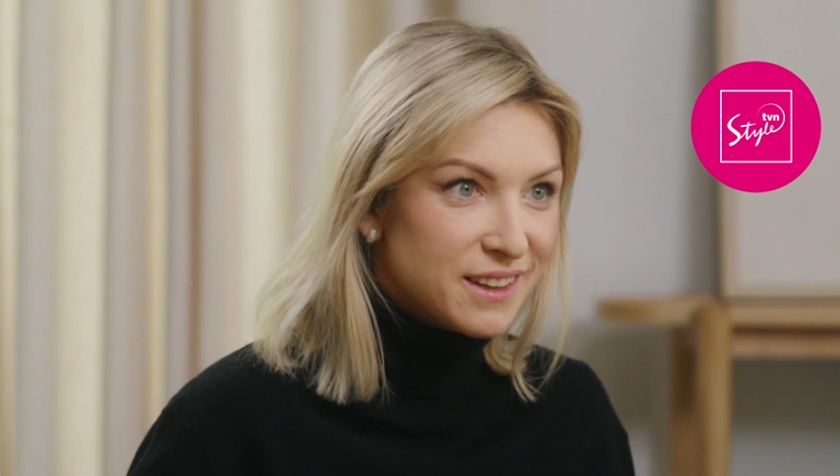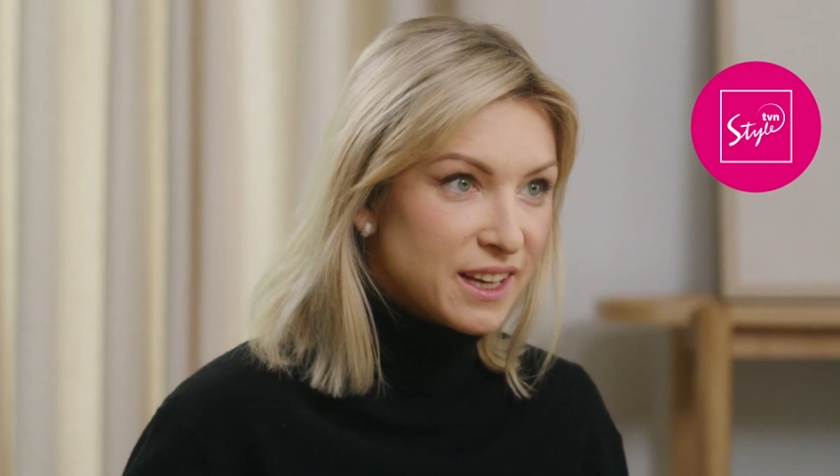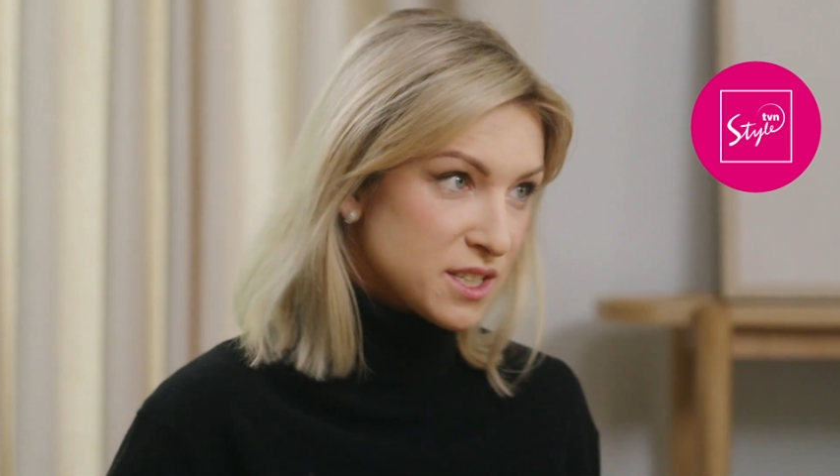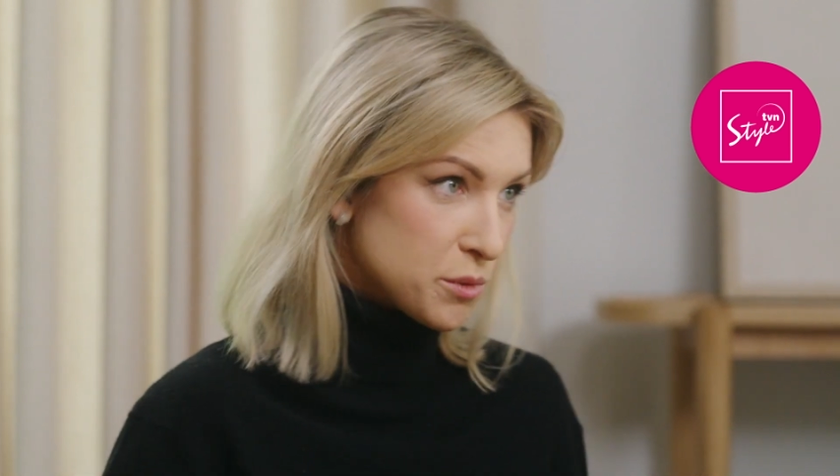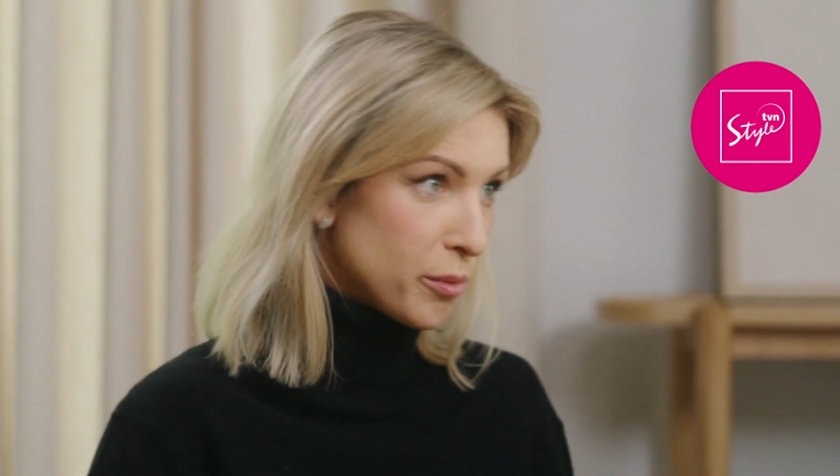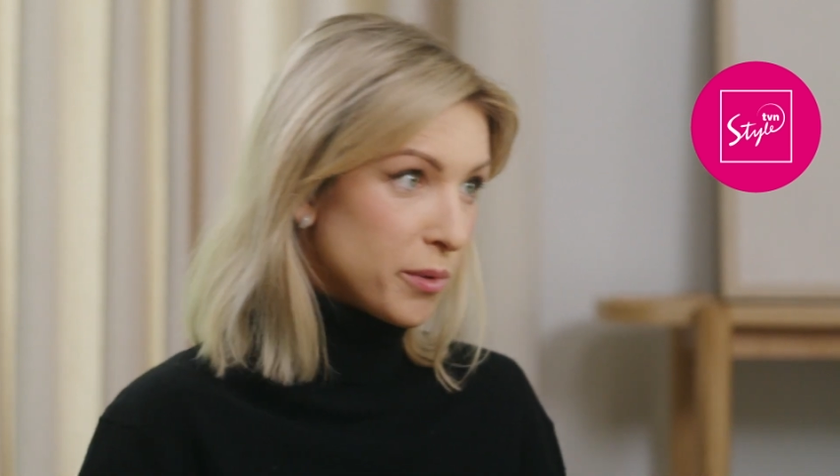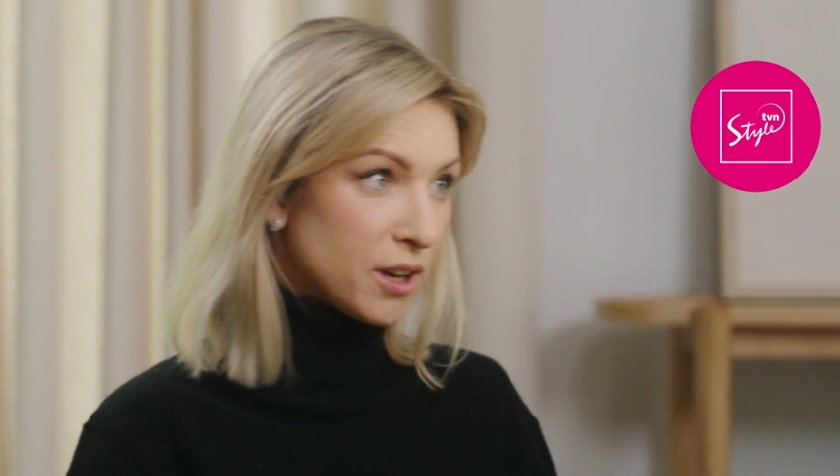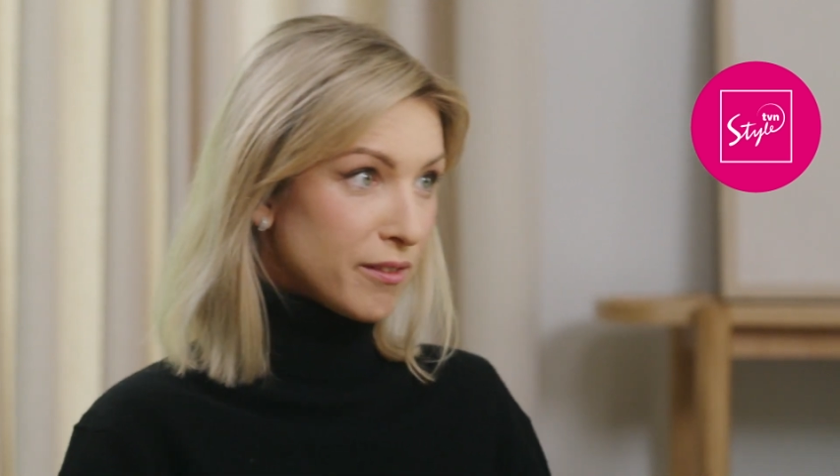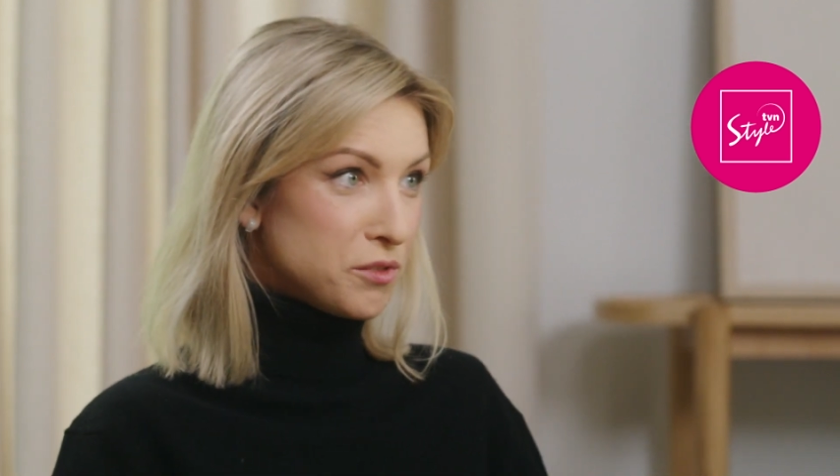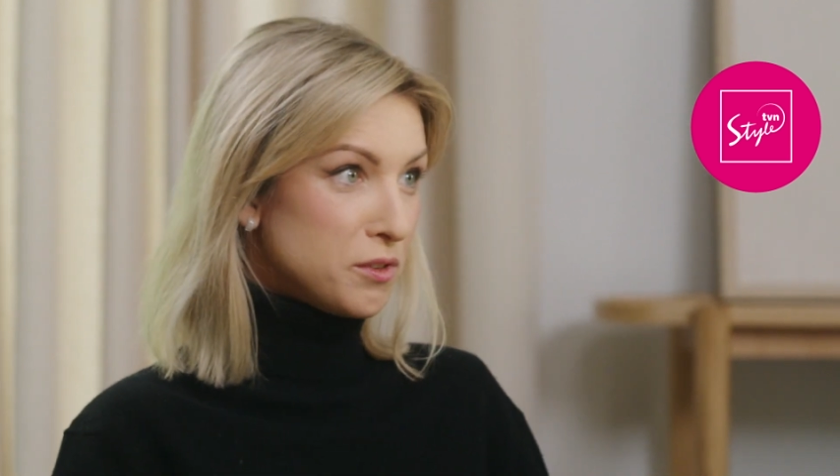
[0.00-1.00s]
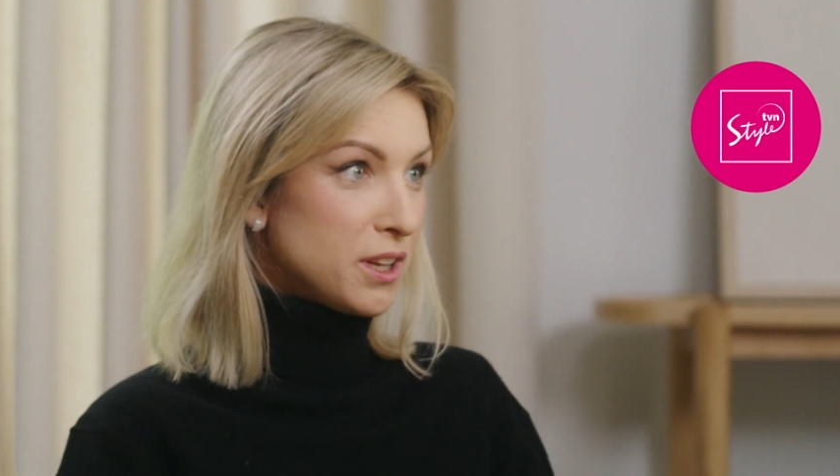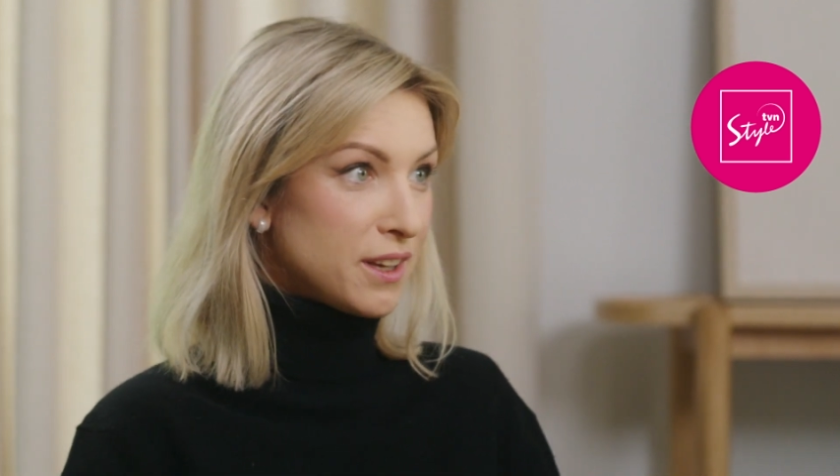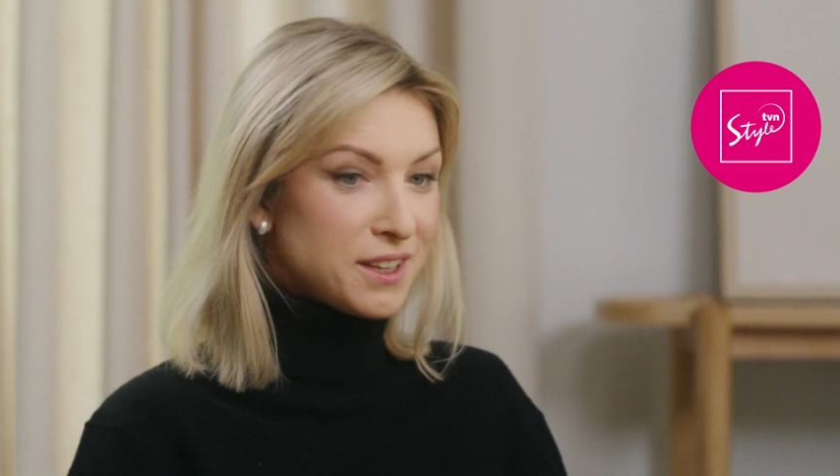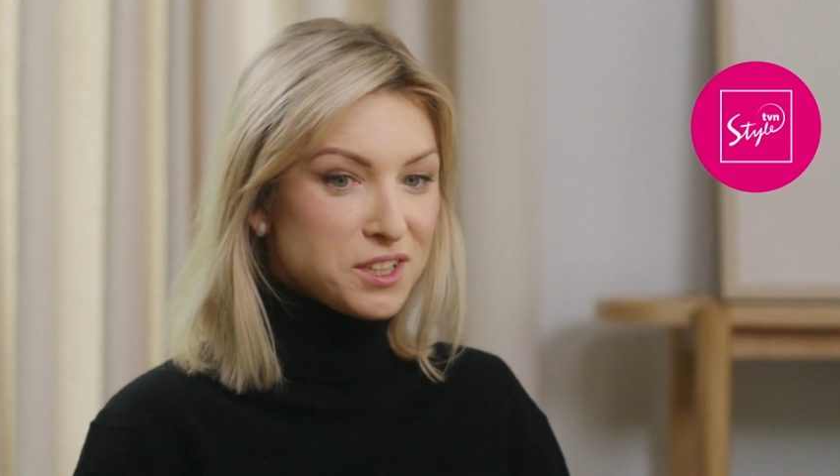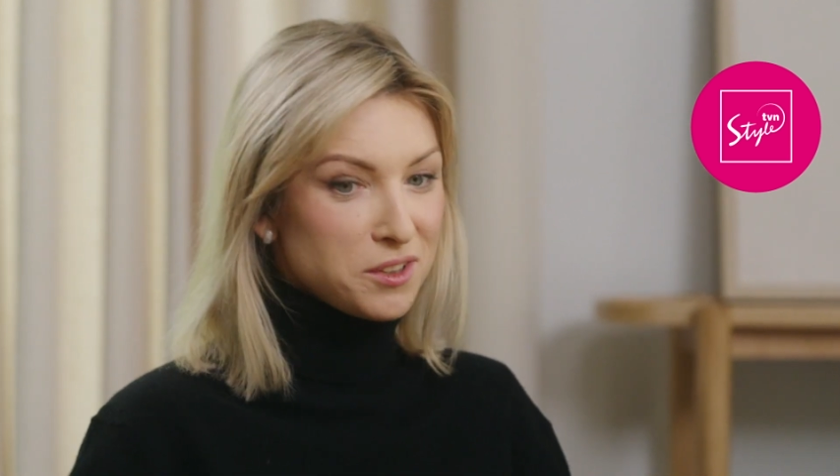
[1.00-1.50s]
Nie chcesz publikować w
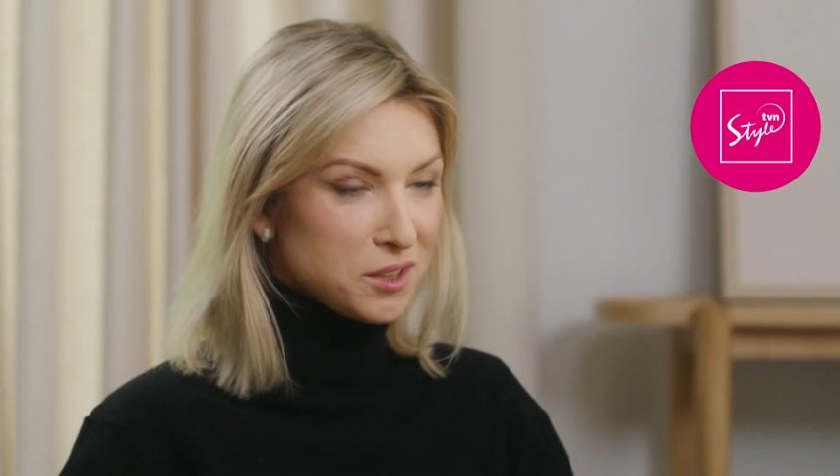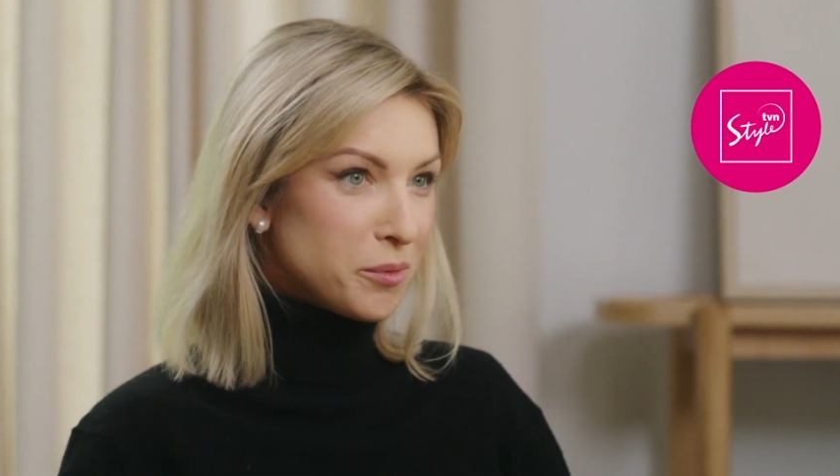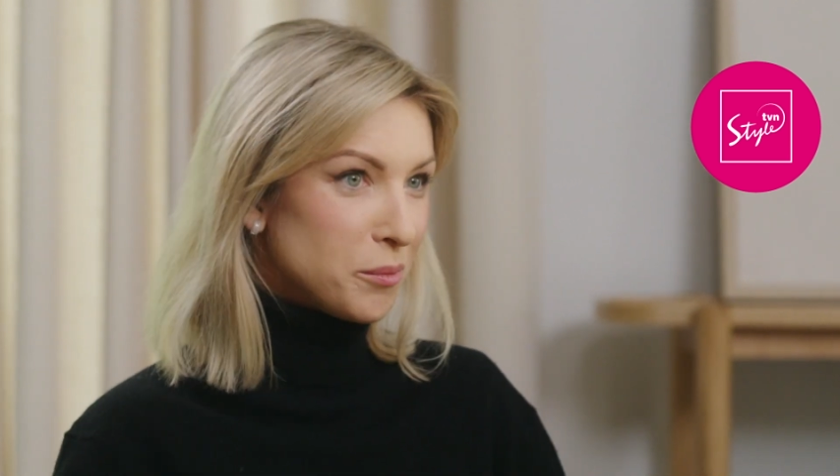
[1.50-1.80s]
internecie, to nie